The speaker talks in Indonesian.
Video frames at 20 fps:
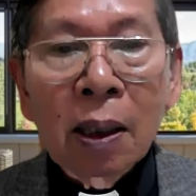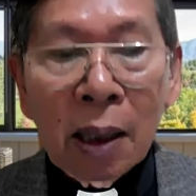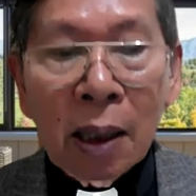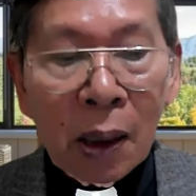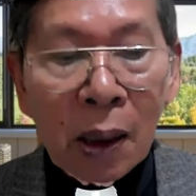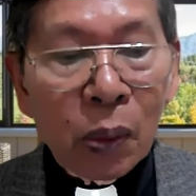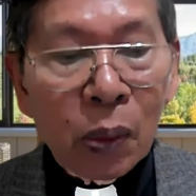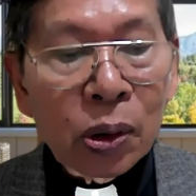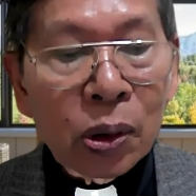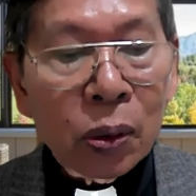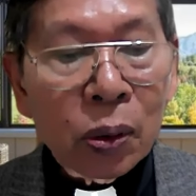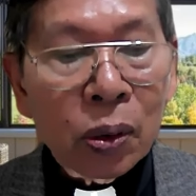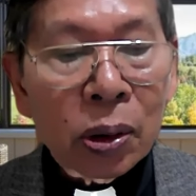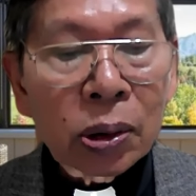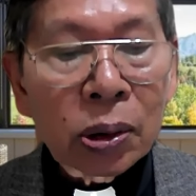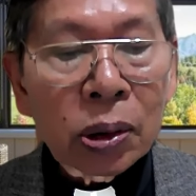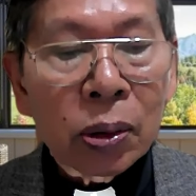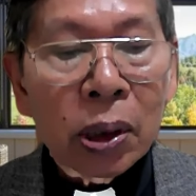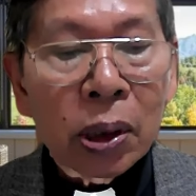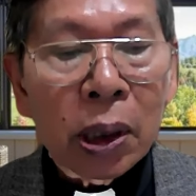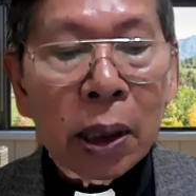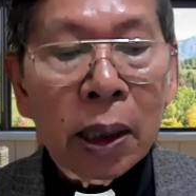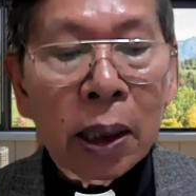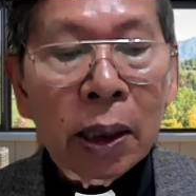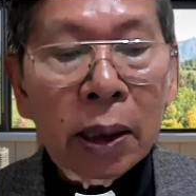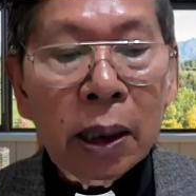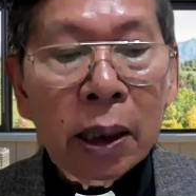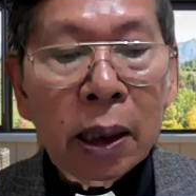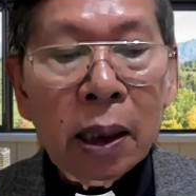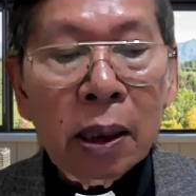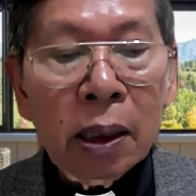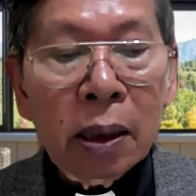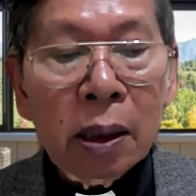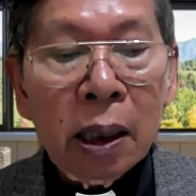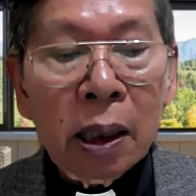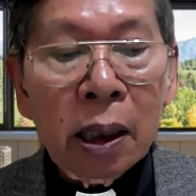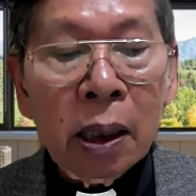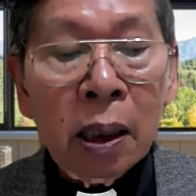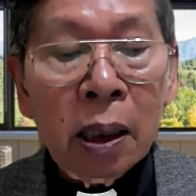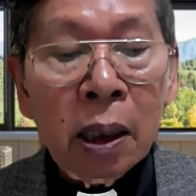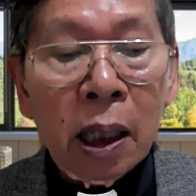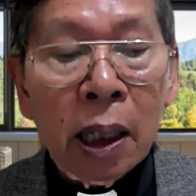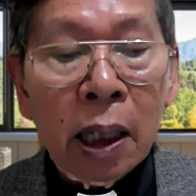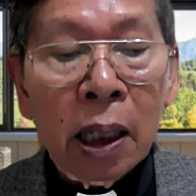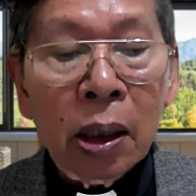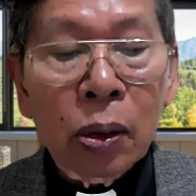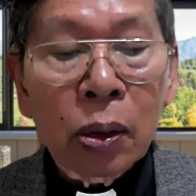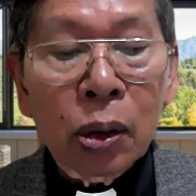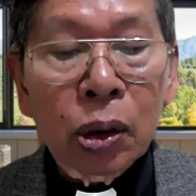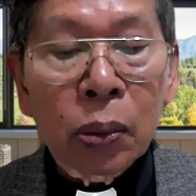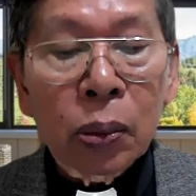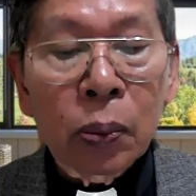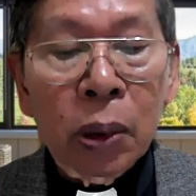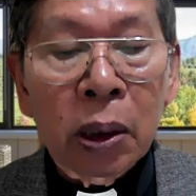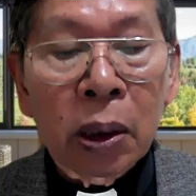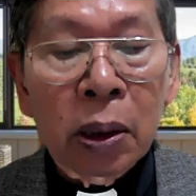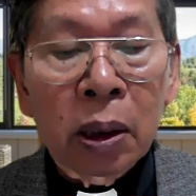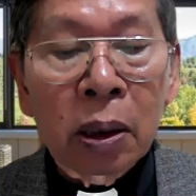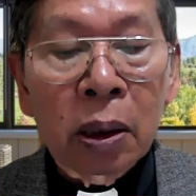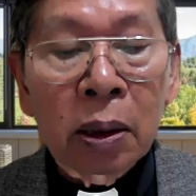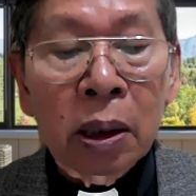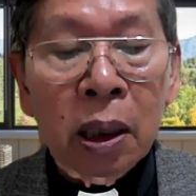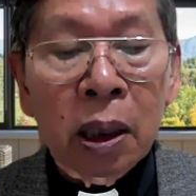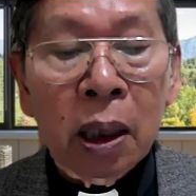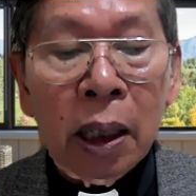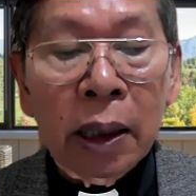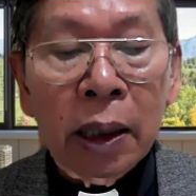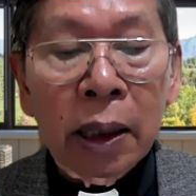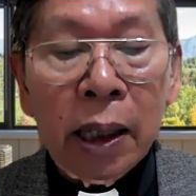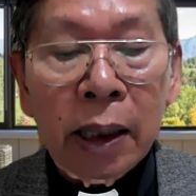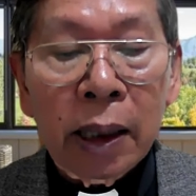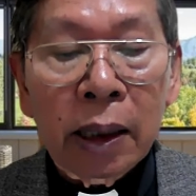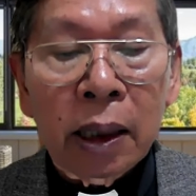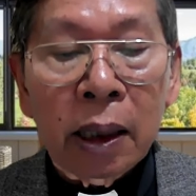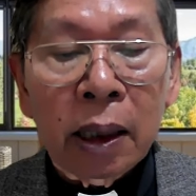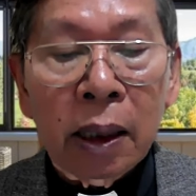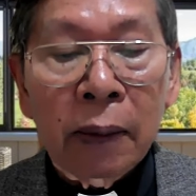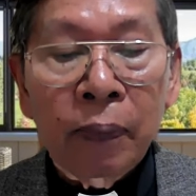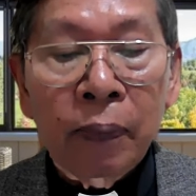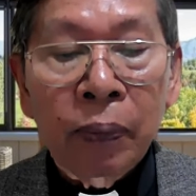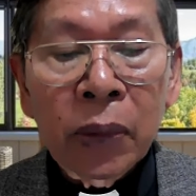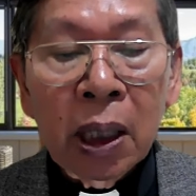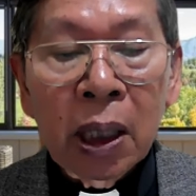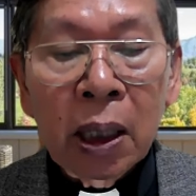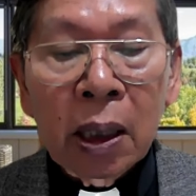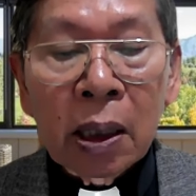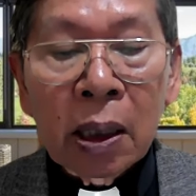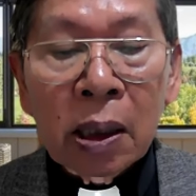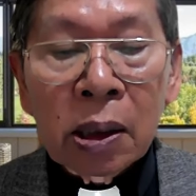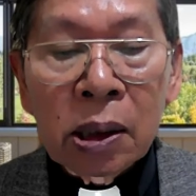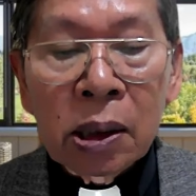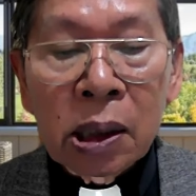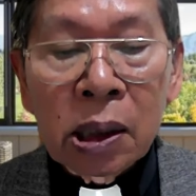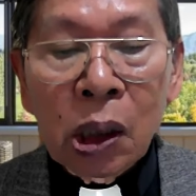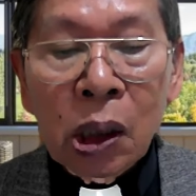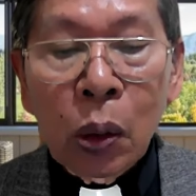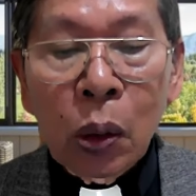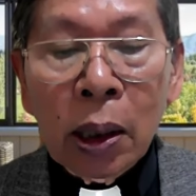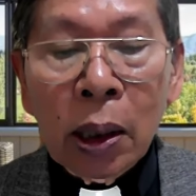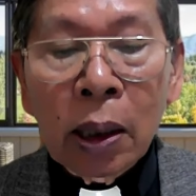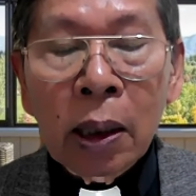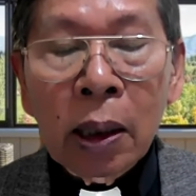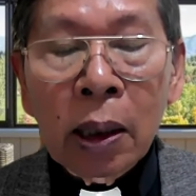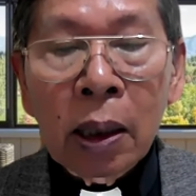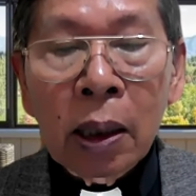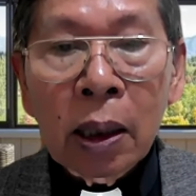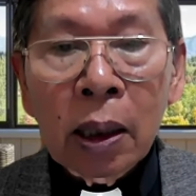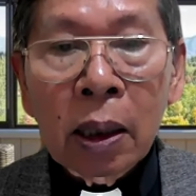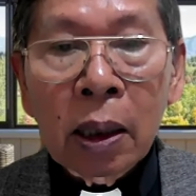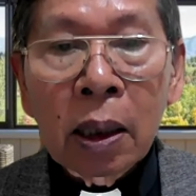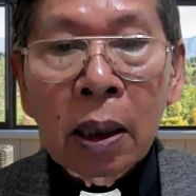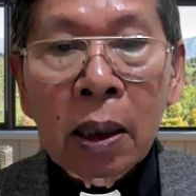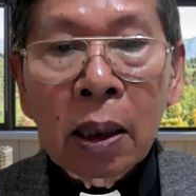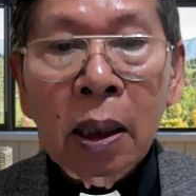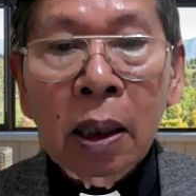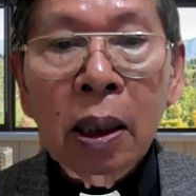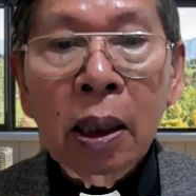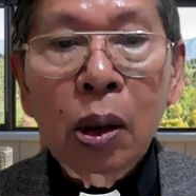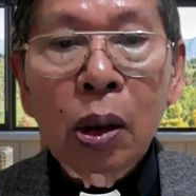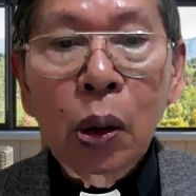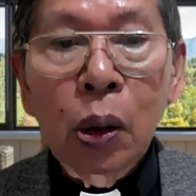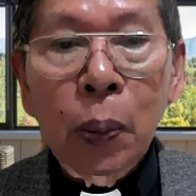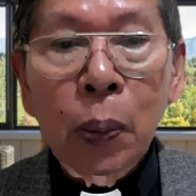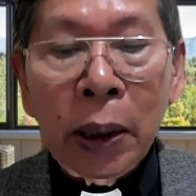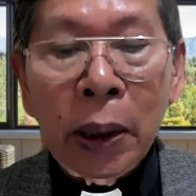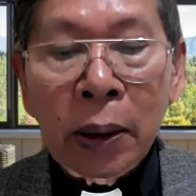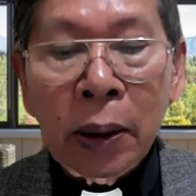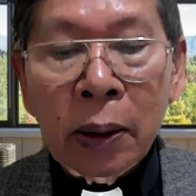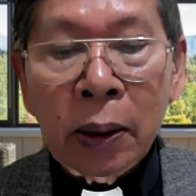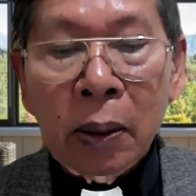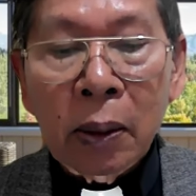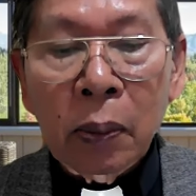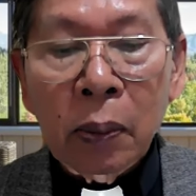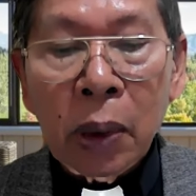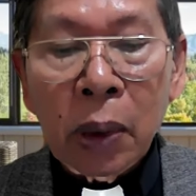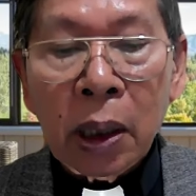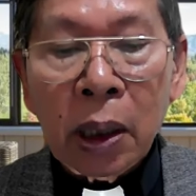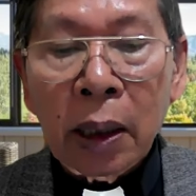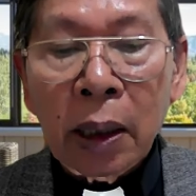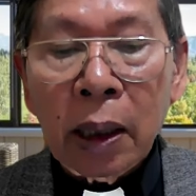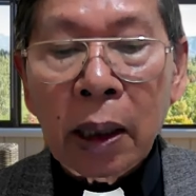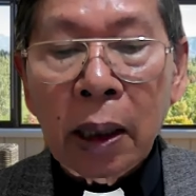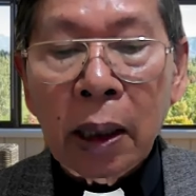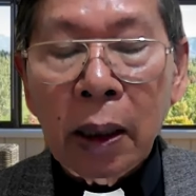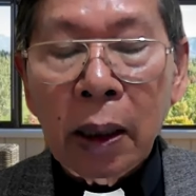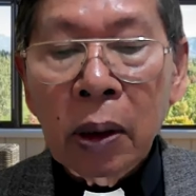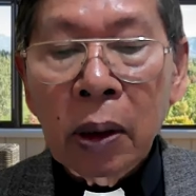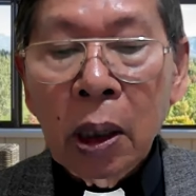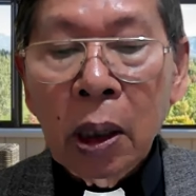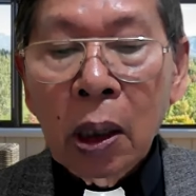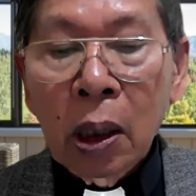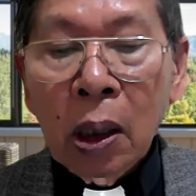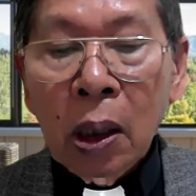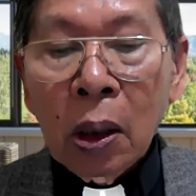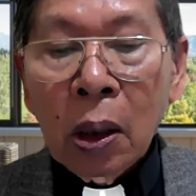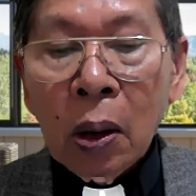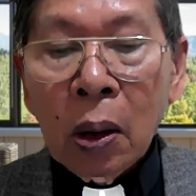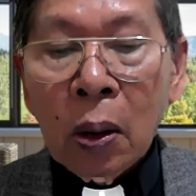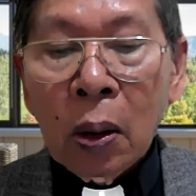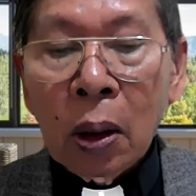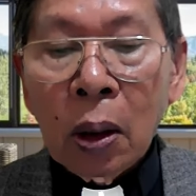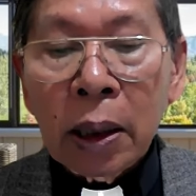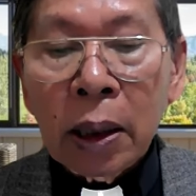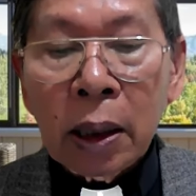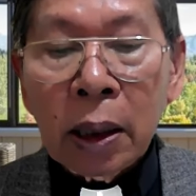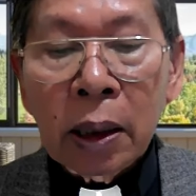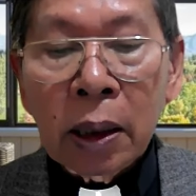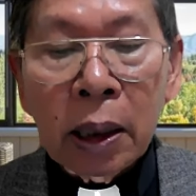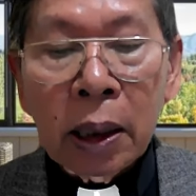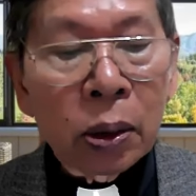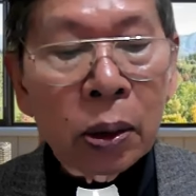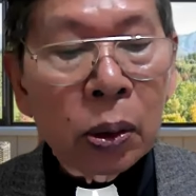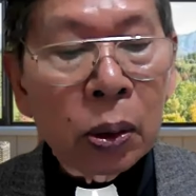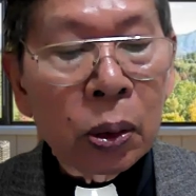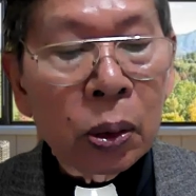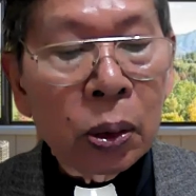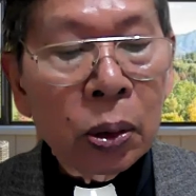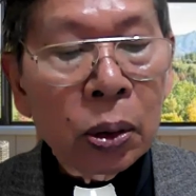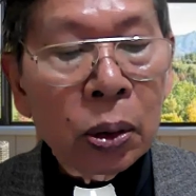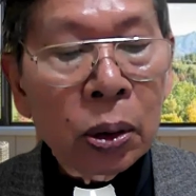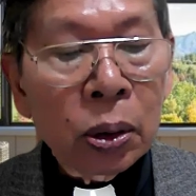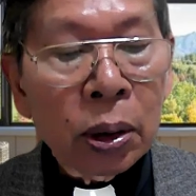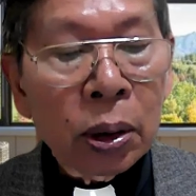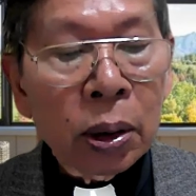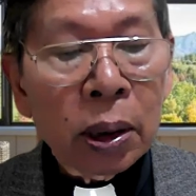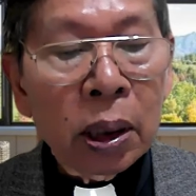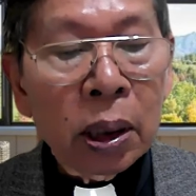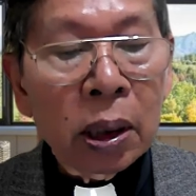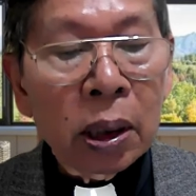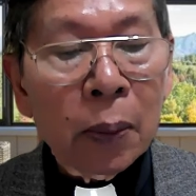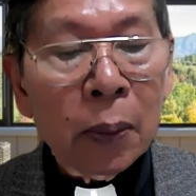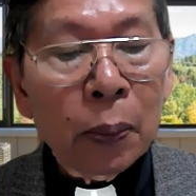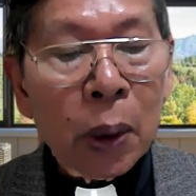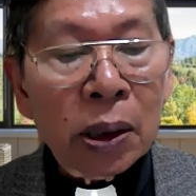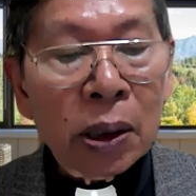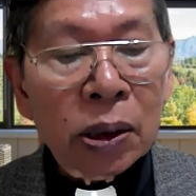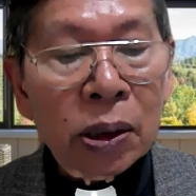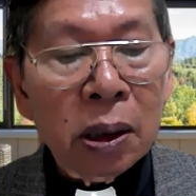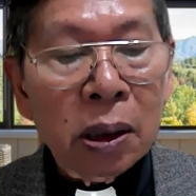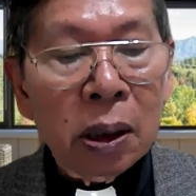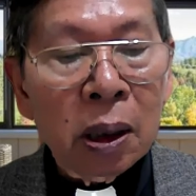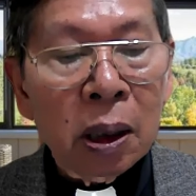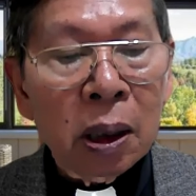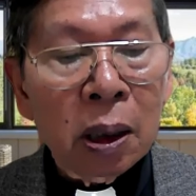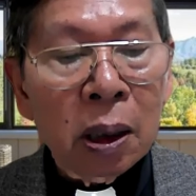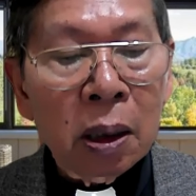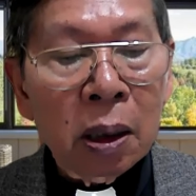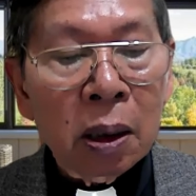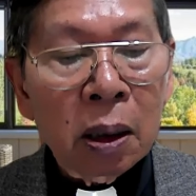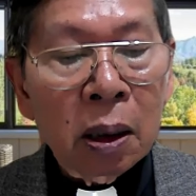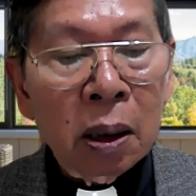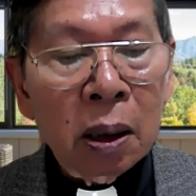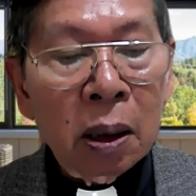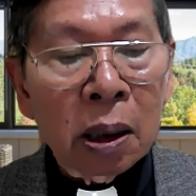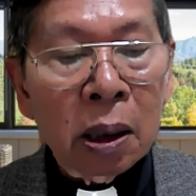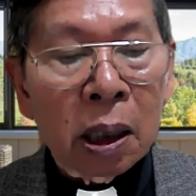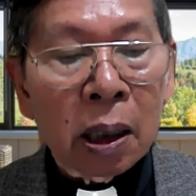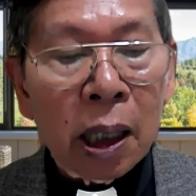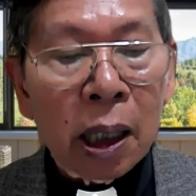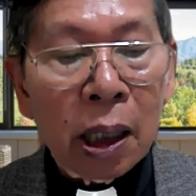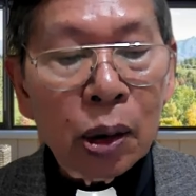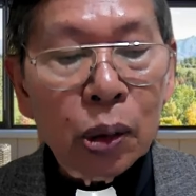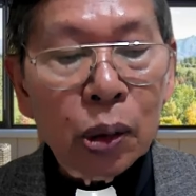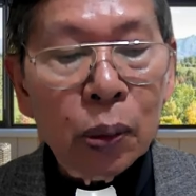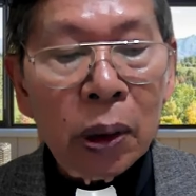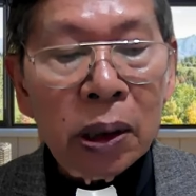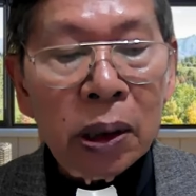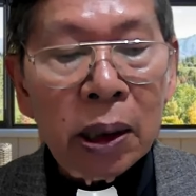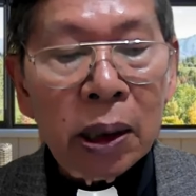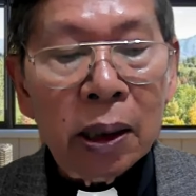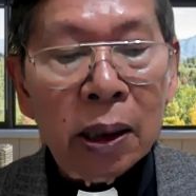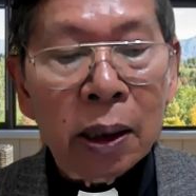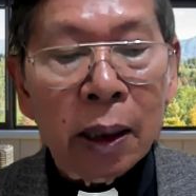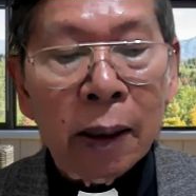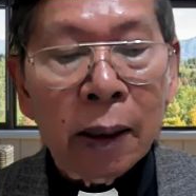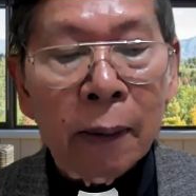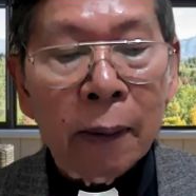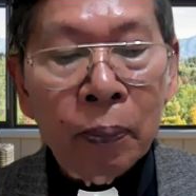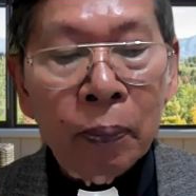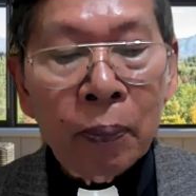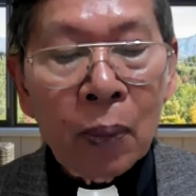Namun saudara-saudara, kita harus meneladani jiwa kehidupan mereka. Oleh karena itu, kita pasti dan harus bertanya,